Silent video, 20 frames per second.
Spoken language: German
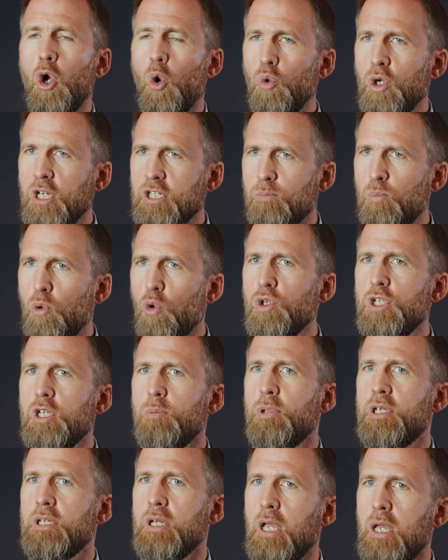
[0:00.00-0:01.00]
Und das
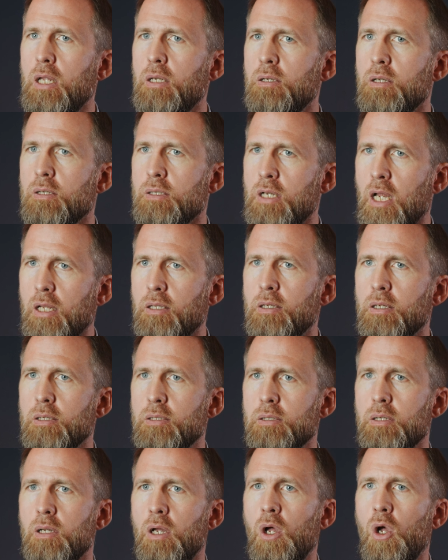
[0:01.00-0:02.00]
bloße Betreten des
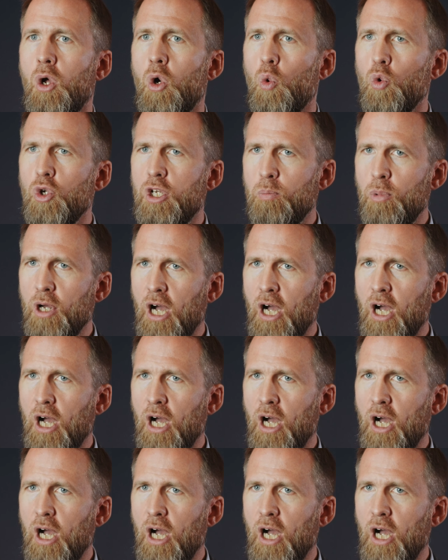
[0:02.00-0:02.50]
Landes und die